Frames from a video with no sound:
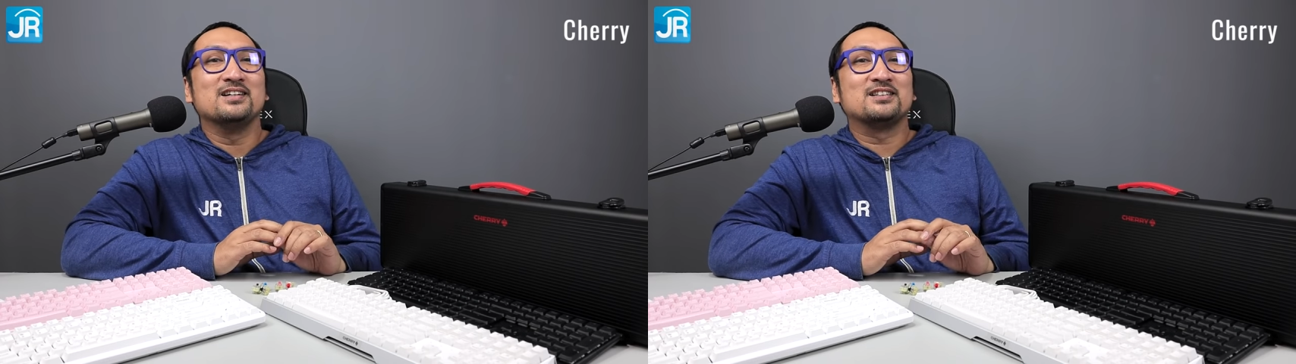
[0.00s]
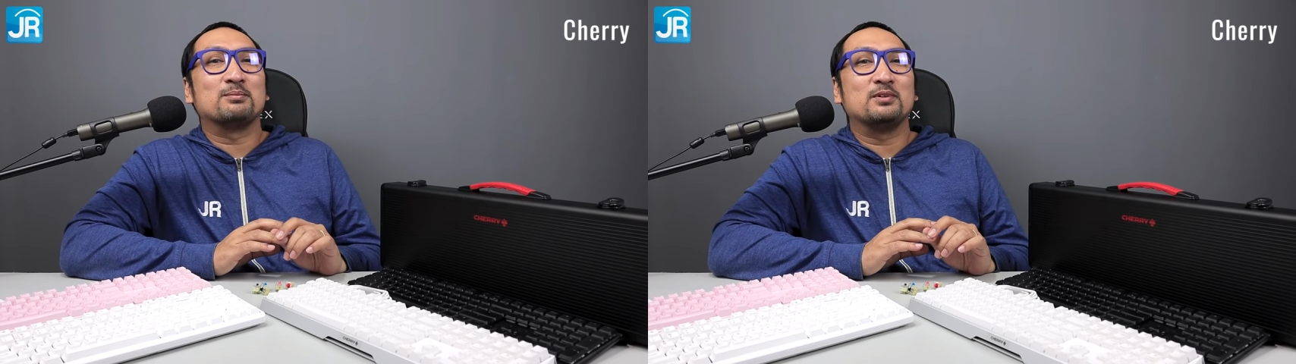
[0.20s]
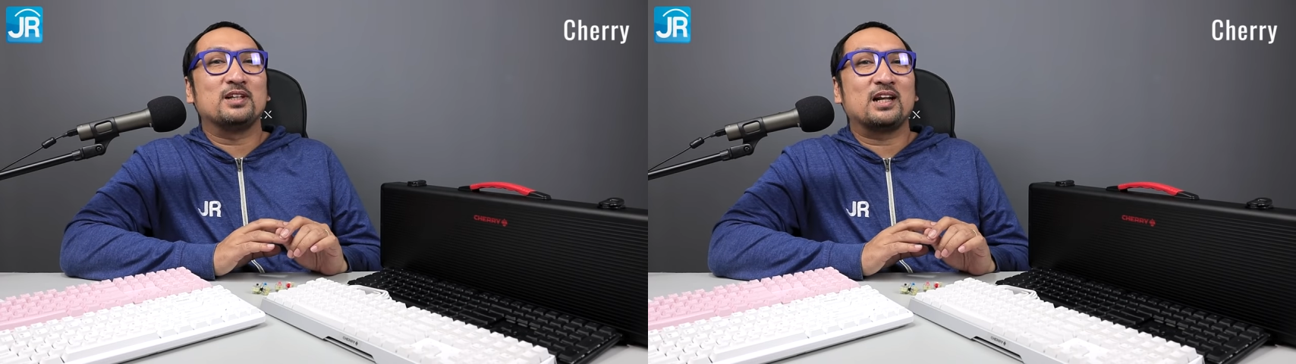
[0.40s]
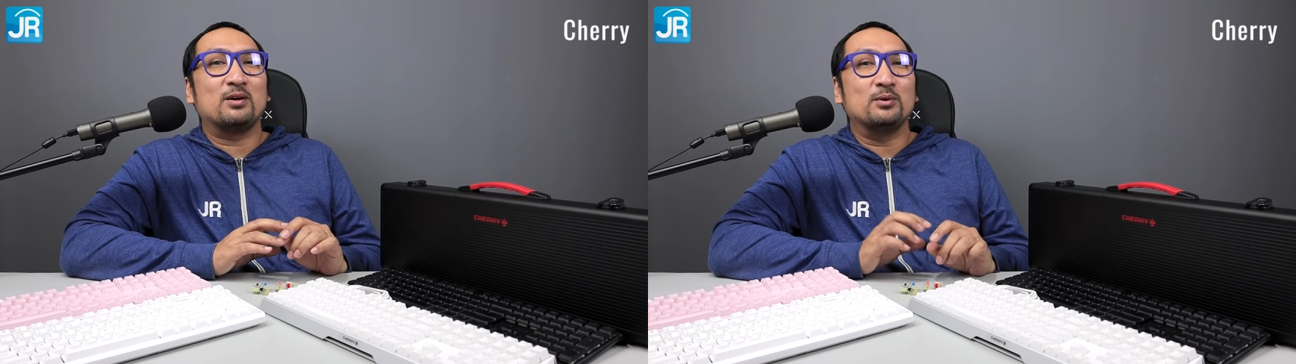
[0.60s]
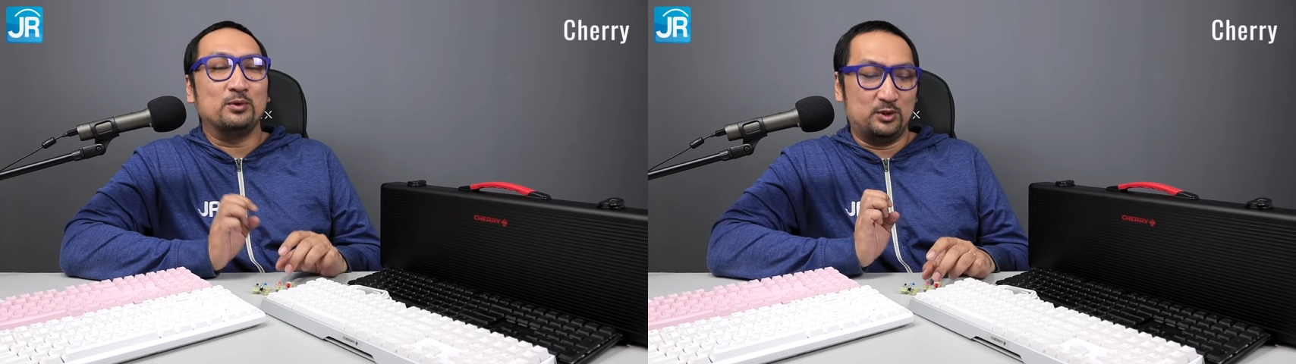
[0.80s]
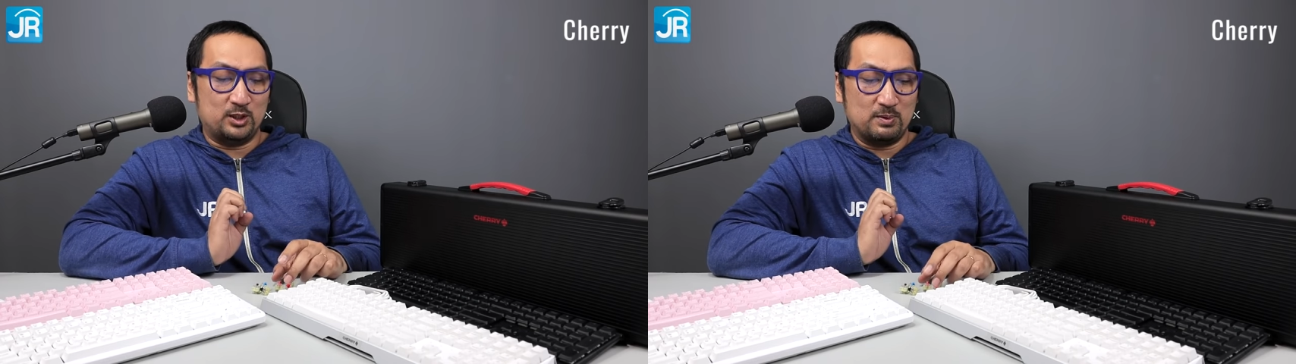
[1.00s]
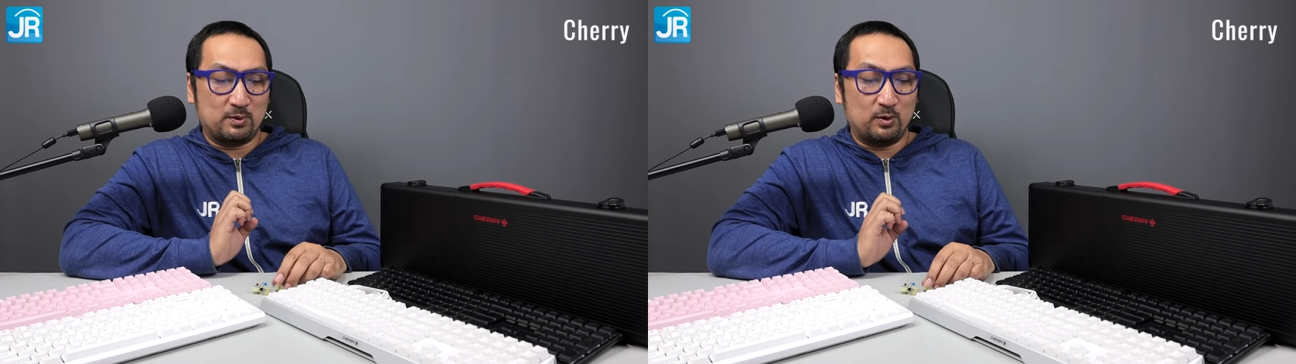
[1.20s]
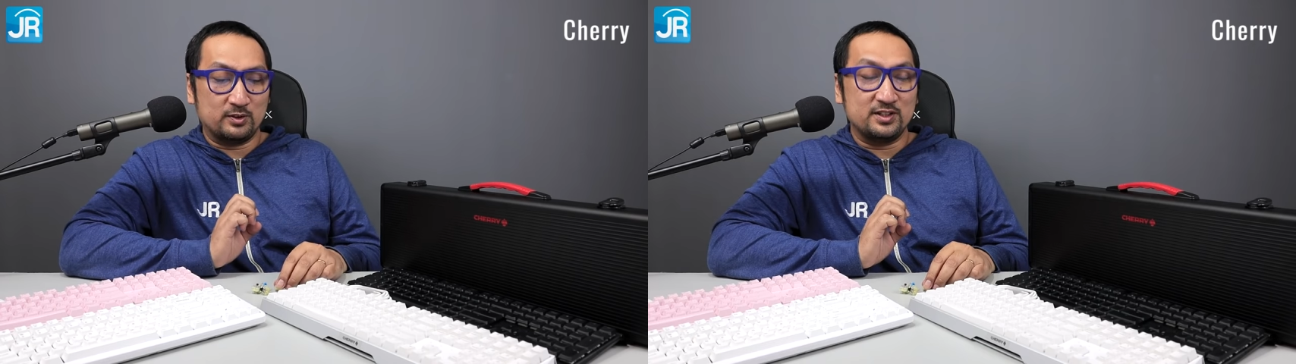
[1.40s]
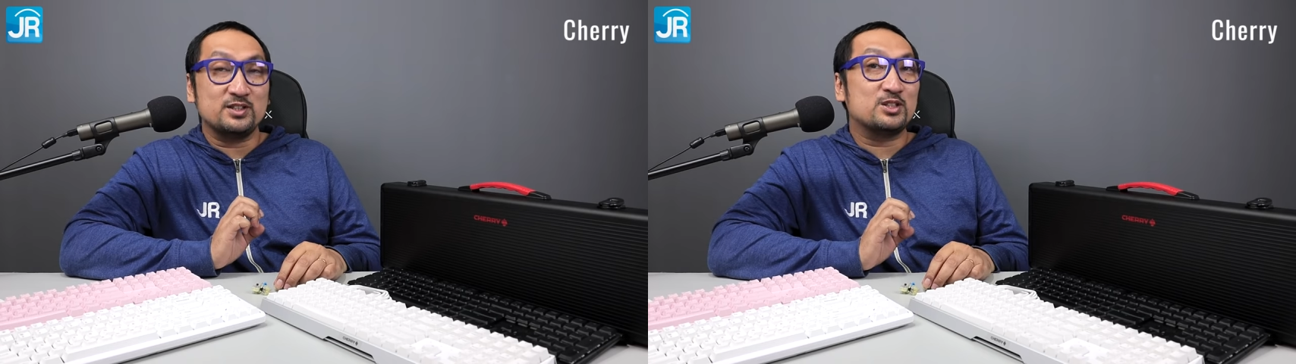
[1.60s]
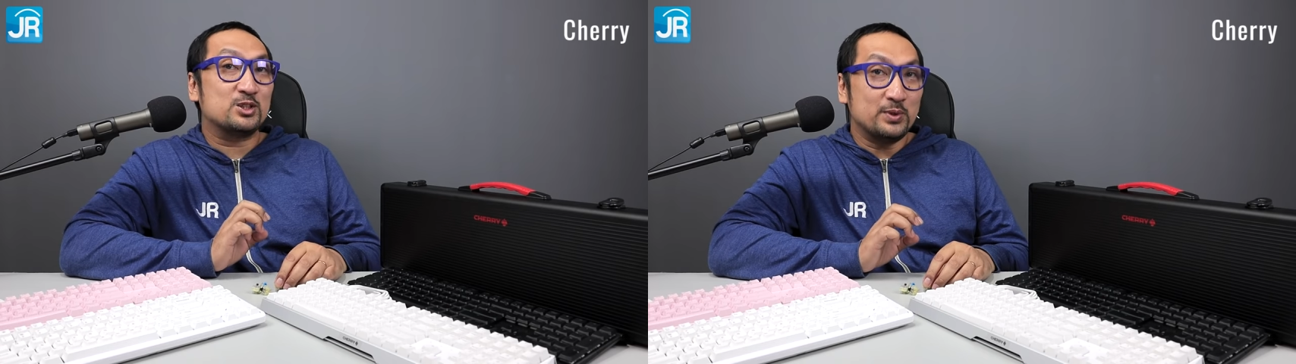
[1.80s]
Sementara untuk
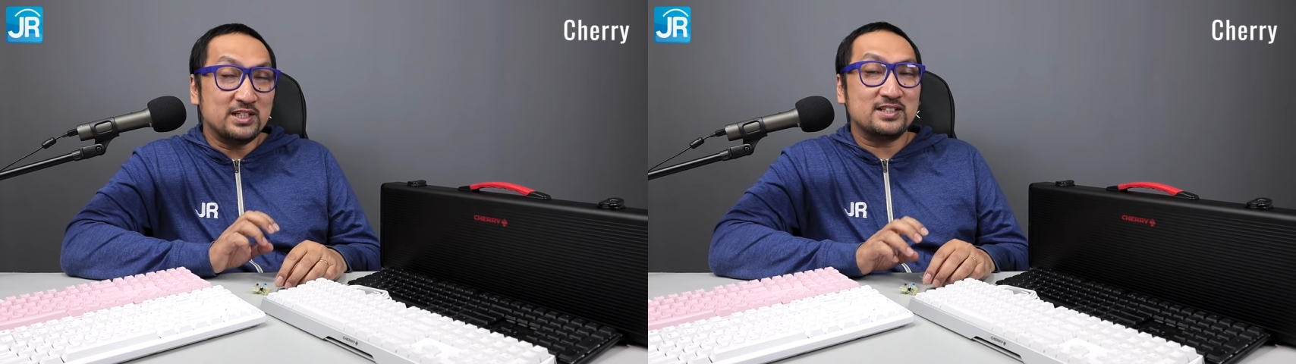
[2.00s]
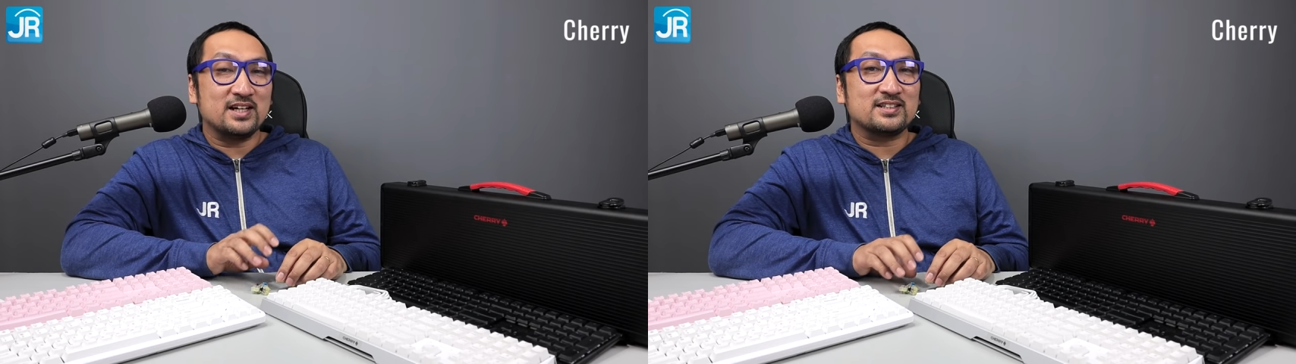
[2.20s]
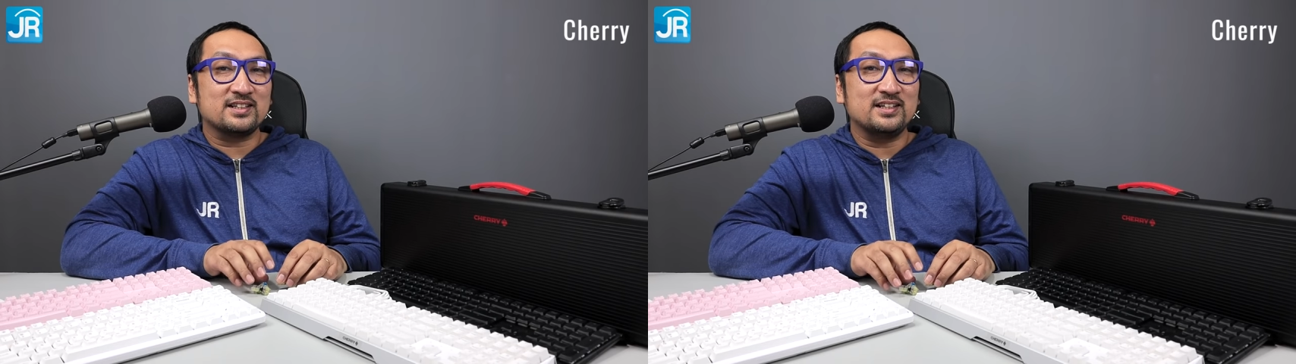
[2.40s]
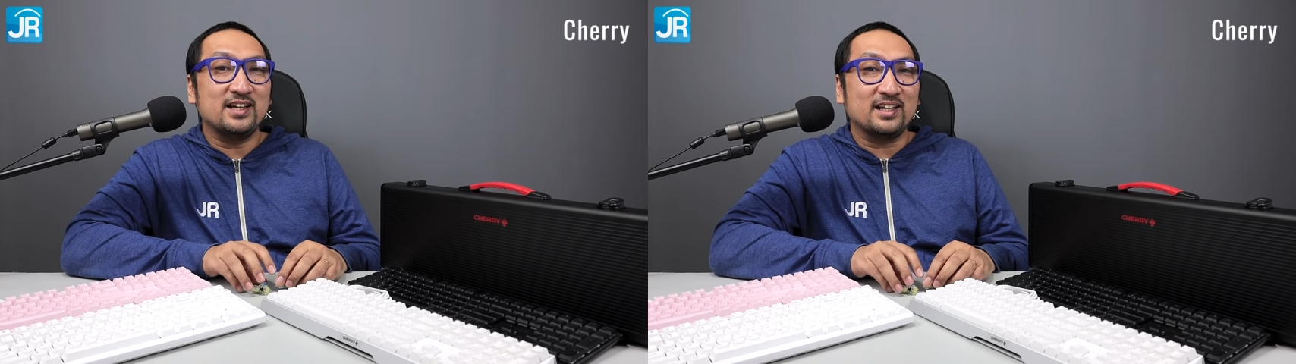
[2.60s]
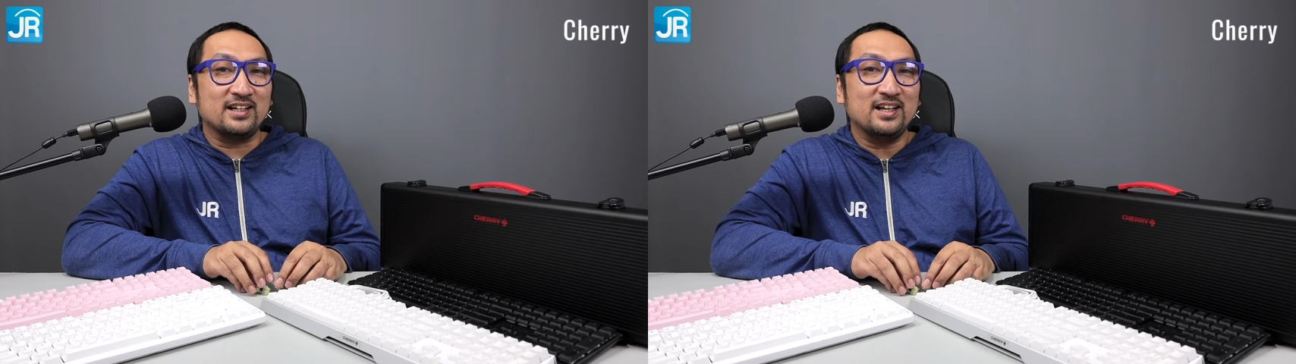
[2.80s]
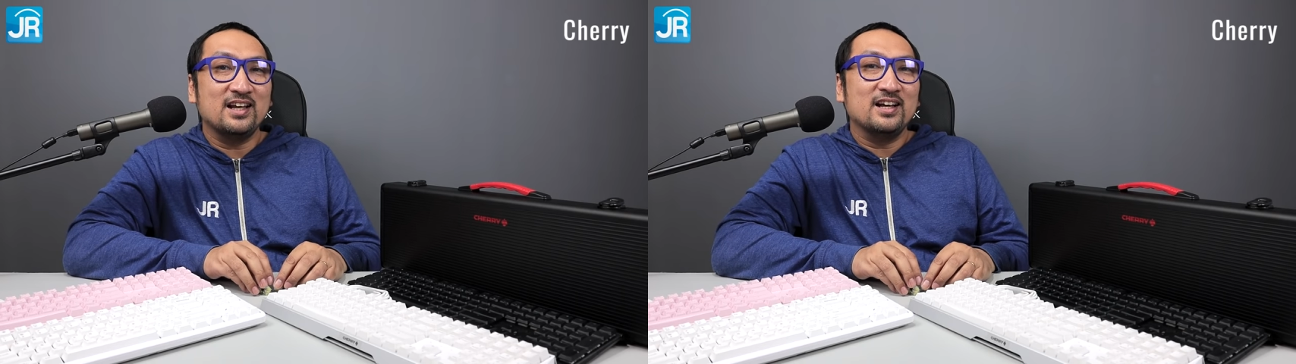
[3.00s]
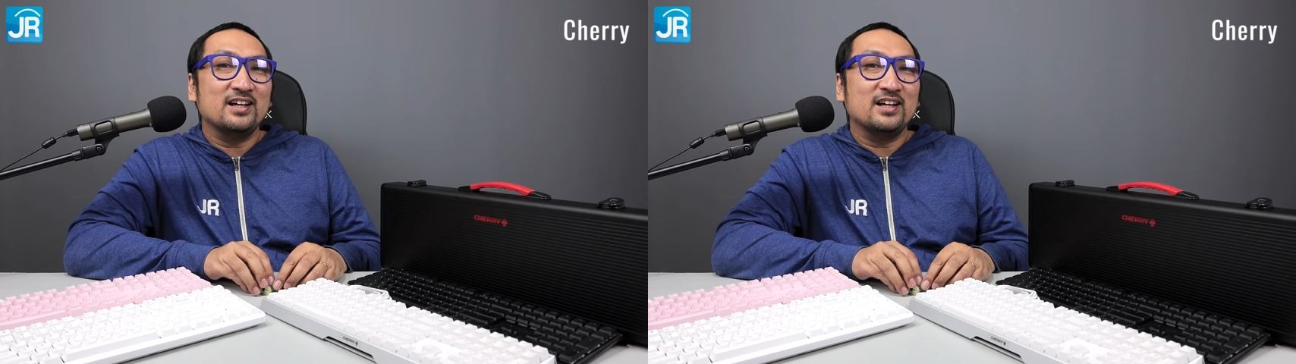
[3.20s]
memproduksi switchnya sendiri